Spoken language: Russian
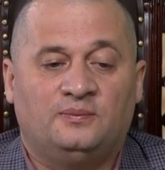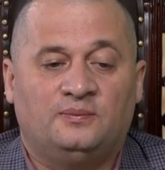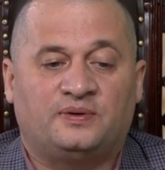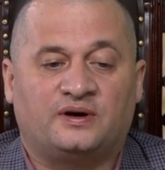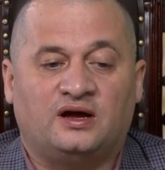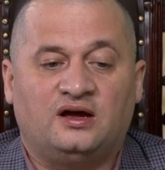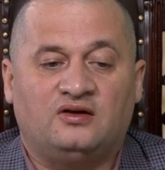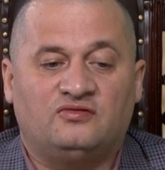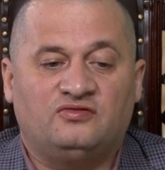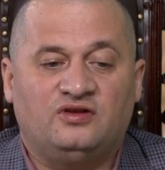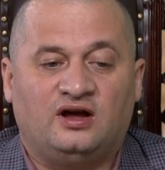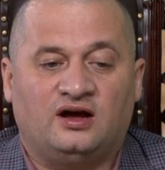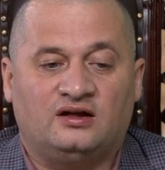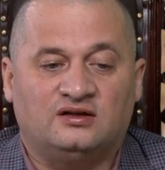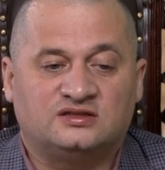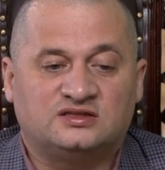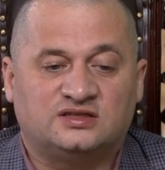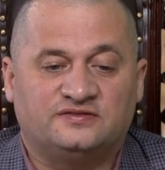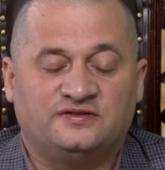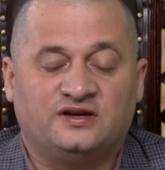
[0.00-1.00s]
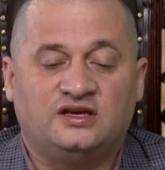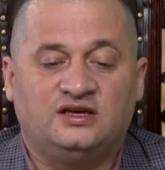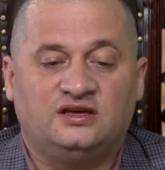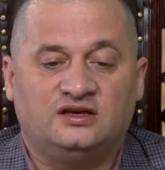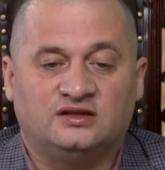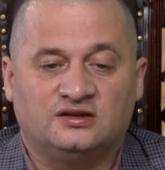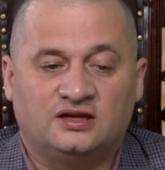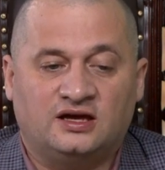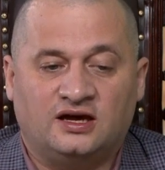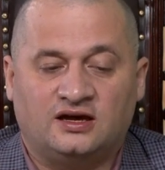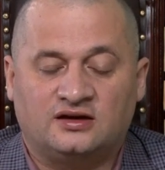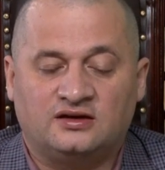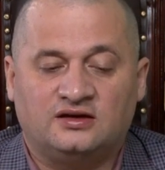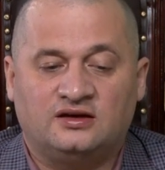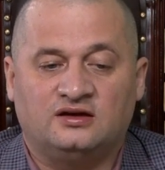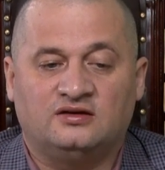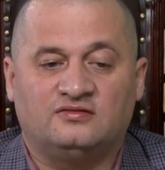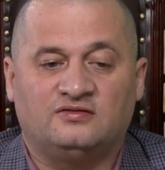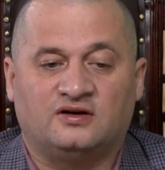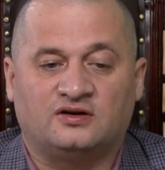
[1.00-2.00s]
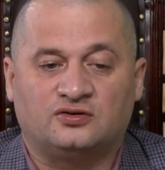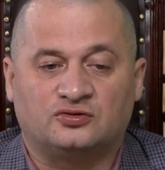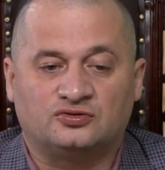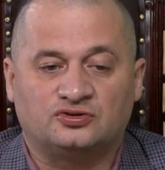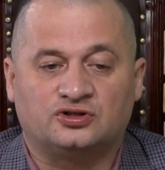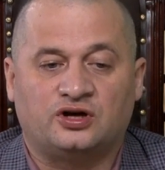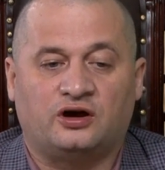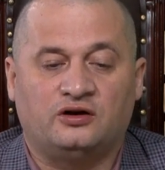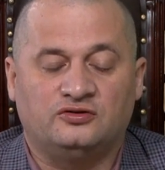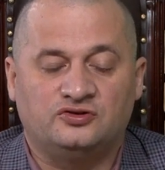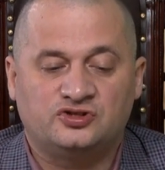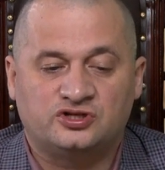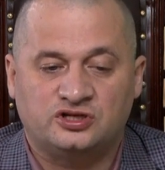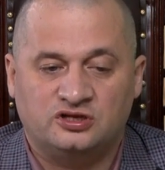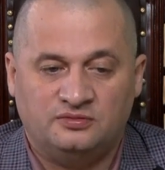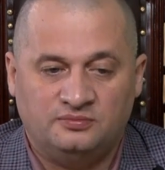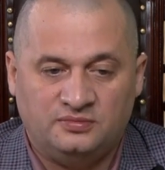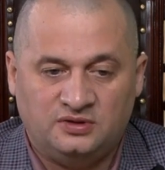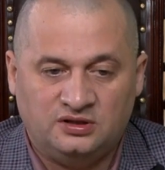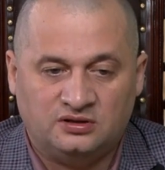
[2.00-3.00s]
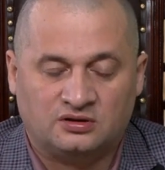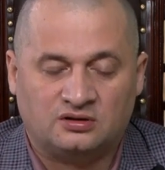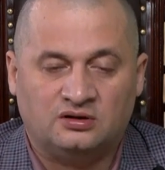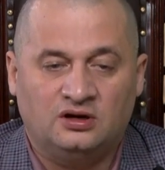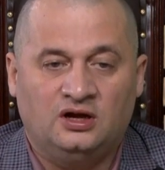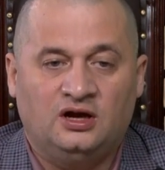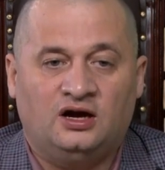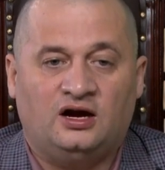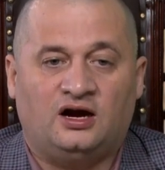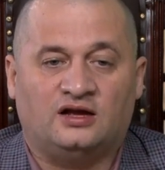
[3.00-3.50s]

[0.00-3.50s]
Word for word: проявлял свои энергии в окружающий мир,